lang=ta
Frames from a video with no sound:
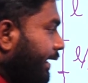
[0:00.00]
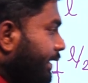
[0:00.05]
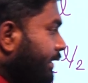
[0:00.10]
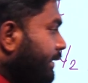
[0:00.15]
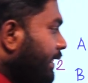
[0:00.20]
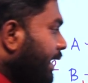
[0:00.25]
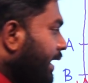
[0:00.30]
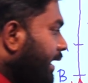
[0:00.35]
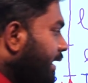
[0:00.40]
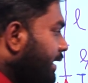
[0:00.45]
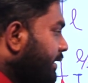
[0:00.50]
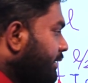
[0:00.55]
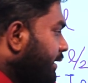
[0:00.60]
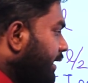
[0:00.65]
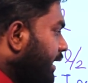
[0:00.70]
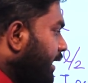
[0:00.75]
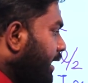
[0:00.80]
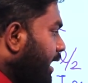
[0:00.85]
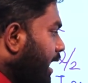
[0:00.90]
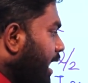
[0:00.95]
இந்த
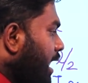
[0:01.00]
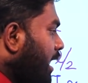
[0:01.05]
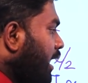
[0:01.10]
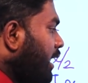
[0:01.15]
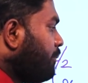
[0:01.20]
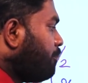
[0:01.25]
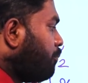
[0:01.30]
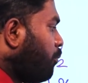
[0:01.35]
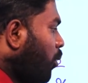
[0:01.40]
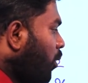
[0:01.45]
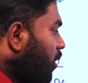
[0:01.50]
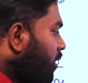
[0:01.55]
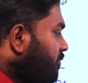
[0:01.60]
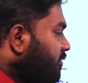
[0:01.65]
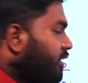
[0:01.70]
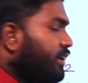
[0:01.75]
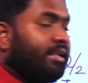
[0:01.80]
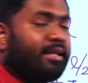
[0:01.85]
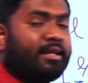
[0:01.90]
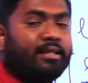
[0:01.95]
இடத்துல நாங்கள் போட
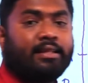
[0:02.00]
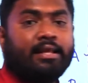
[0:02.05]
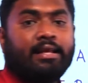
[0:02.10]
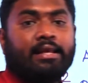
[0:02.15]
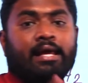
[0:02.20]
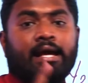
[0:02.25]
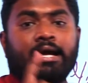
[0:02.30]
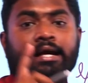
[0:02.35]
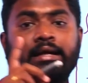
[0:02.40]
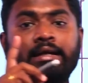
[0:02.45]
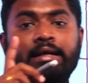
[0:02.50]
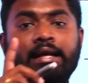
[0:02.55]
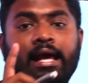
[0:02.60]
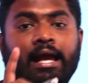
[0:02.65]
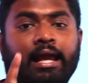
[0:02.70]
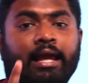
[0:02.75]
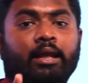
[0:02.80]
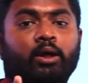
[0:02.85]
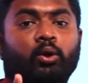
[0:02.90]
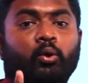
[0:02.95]
வேண்டியது என்ன
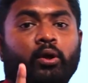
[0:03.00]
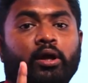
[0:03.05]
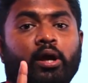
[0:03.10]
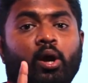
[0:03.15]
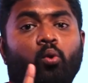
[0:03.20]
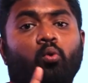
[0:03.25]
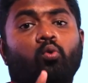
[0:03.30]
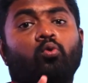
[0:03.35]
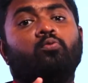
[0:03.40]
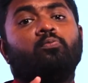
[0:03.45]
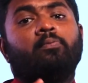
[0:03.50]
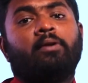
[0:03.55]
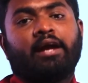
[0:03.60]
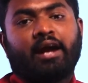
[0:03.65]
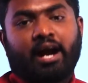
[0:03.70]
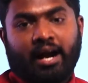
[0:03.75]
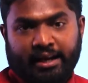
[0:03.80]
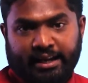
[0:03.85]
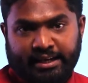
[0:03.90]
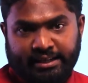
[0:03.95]
இலையினுடைய
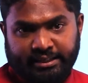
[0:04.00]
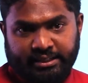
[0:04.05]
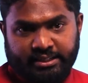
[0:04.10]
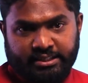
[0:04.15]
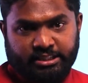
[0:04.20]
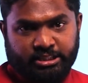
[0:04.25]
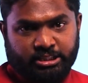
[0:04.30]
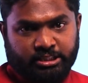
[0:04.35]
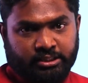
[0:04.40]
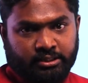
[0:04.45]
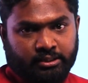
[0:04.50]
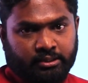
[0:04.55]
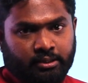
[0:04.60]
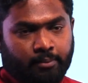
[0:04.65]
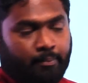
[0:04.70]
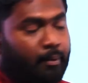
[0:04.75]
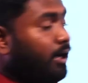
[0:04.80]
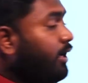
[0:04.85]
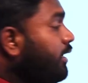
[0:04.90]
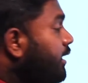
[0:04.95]
உண்மையான நீட்சி
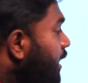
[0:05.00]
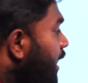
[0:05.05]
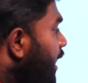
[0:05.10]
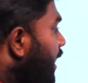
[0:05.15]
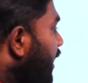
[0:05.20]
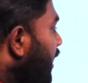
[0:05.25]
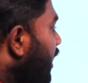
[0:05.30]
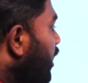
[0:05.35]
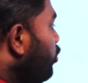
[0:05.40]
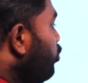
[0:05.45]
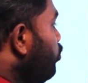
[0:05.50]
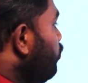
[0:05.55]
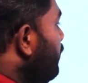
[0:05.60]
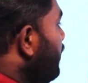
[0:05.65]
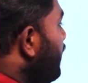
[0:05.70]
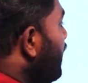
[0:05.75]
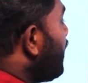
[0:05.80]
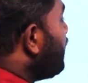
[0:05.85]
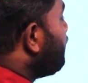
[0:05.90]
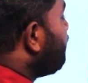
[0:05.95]
இப்போ இல்லை
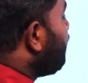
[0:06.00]
உண்மையாக